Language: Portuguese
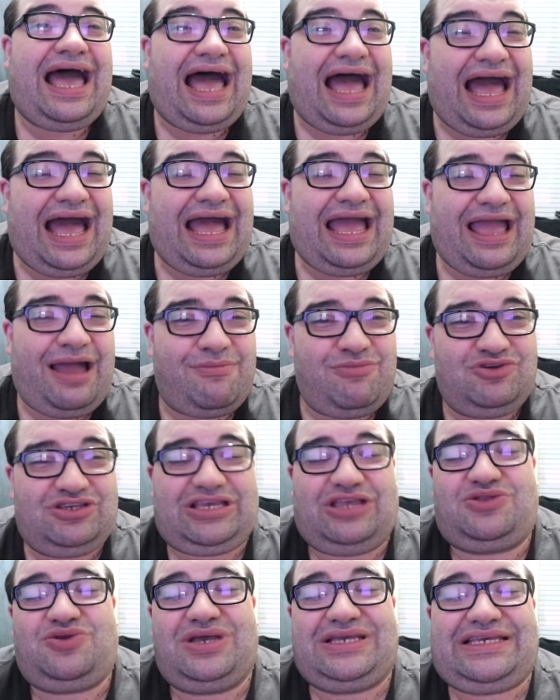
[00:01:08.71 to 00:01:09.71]
A
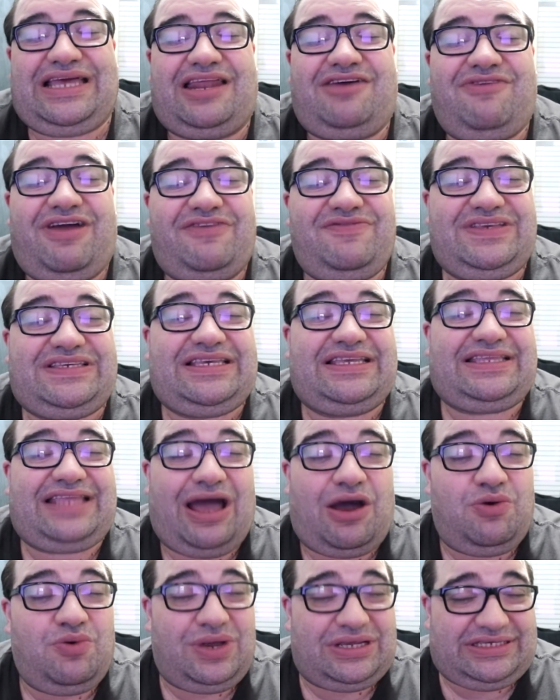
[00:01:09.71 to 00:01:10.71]
Hayabusa 2 ela vai
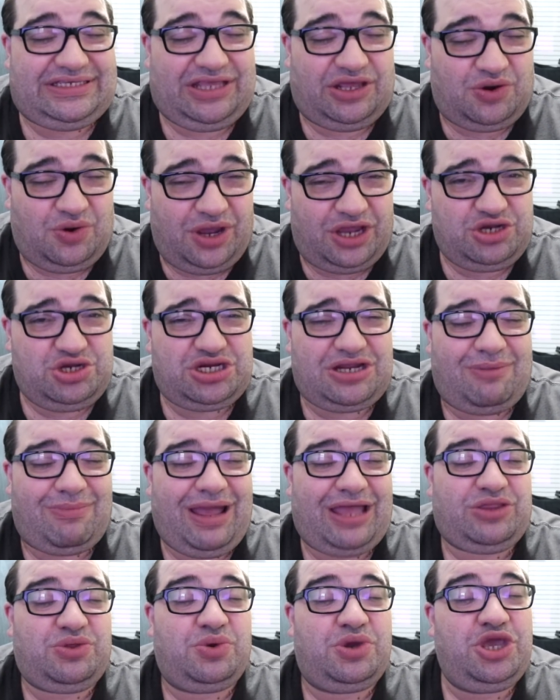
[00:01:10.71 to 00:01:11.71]
visitar o asteroide
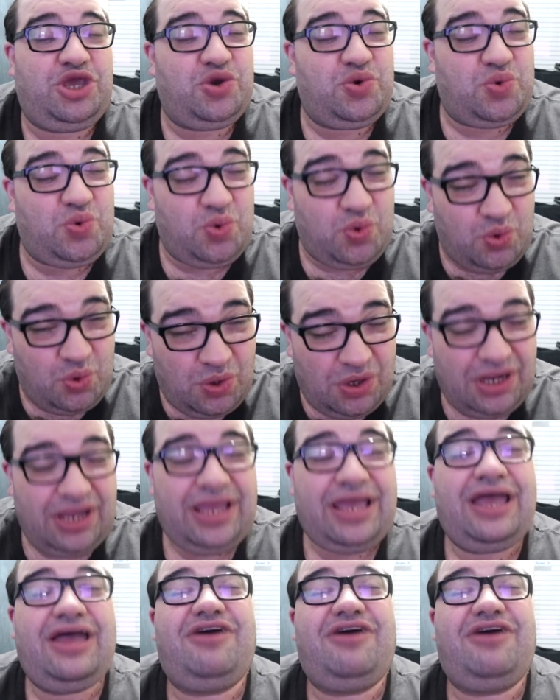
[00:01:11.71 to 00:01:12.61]
chamado Ryugu,